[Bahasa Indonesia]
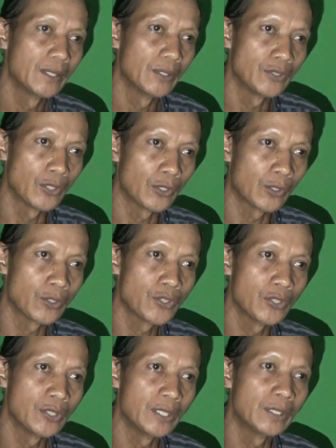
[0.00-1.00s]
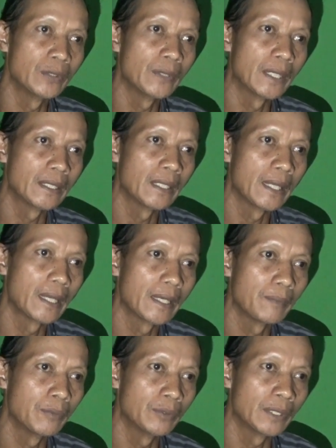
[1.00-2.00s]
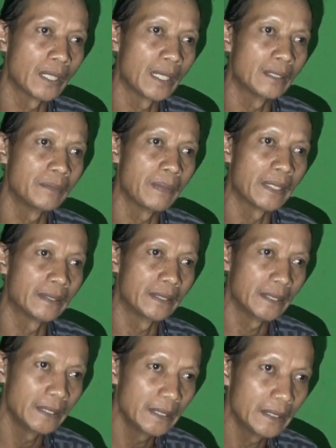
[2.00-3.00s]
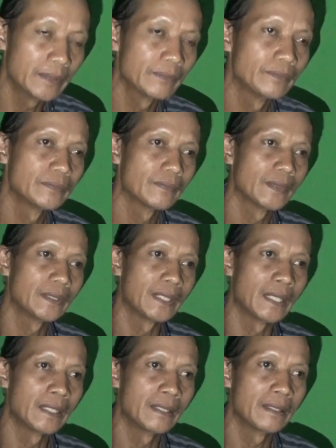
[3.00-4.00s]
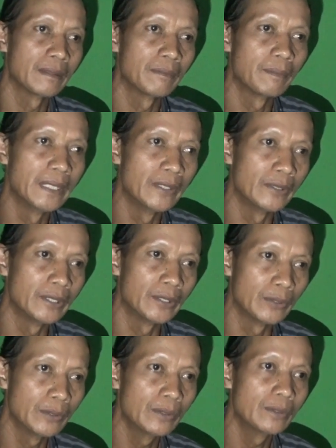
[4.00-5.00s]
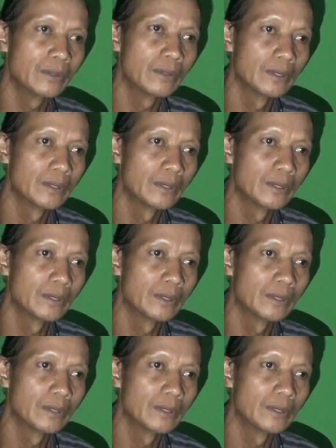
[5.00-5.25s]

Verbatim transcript: Cokrojoyo itu adalah putra Adipati dan beliau itu